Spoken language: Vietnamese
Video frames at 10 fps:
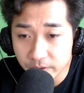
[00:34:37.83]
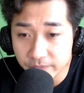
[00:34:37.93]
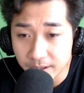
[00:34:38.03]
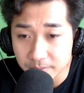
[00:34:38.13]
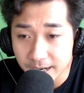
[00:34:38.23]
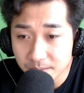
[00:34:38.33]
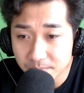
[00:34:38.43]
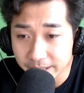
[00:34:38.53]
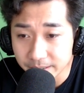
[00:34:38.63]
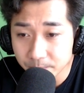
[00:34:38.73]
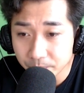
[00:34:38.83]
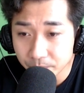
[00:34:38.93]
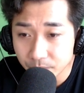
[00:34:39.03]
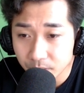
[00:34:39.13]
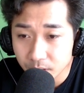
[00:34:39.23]
Không thể ngờ
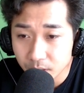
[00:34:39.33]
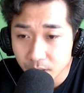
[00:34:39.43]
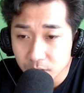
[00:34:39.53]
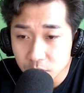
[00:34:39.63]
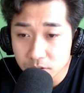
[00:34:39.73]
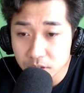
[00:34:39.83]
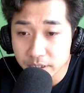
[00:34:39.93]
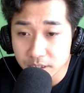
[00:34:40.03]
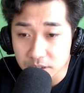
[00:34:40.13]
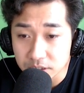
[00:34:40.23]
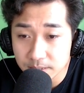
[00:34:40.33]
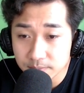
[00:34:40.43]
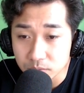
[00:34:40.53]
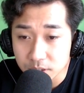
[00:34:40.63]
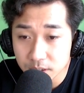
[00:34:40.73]
rằng thủ lĩnh quý tộc đảng bảo
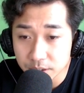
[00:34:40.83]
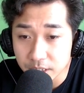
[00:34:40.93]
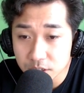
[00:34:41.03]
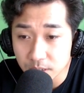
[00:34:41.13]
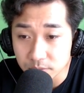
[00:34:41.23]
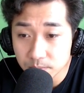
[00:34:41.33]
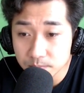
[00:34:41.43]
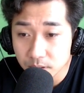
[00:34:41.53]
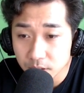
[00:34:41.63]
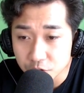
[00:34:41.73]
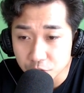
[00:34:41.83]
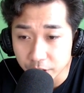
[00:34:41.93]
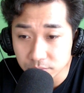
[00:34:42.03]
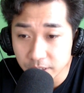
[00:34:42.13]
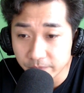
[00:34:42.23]
thủ, vị công tước cha
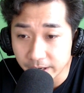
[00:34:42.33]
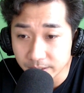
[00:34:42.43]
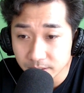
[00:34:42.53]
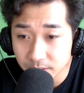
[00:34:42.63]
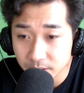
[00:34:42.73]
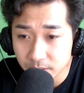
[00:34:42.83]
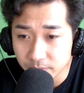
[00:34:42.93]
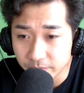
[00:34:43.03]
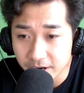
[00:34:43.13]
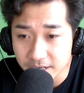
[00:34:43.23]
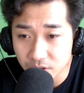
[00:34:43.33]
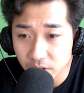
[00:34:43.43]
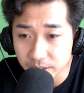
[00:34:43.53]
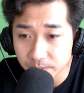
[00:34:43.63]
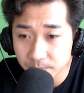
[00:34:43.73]
truyền con nối Palace
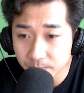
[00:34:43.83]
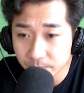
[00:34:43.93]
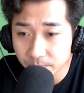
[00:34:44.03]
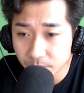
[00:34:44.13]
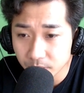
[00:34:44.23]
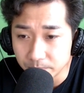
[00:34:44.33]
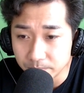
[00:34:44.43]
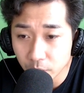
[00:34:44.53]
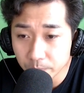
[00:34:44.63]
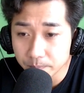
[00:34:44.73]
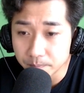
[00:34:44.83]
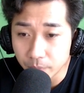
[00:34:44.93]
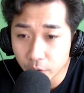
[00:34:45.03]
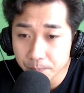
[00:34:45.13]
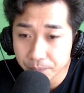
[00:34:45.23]
Negan này, lại là một người
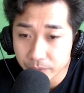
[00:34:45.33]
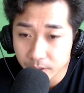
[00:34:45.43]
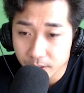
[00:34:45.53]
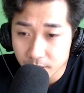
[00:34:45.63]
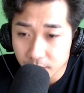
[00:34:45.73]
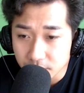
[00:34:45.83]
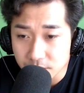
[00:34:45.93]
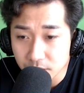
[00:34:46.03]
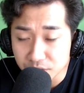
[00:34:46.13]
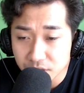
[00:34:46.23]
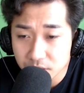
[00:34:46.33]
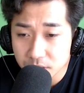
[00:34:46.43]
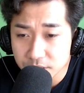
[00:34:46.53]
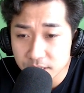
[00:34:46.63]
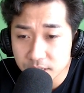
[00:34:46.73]
phi phàm, một người phi
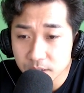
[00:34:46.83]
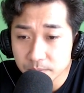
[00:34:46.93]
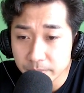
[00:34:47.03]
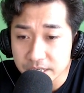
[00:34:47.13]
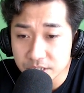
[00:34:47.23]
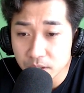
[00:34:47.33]
phàm khá mạnh.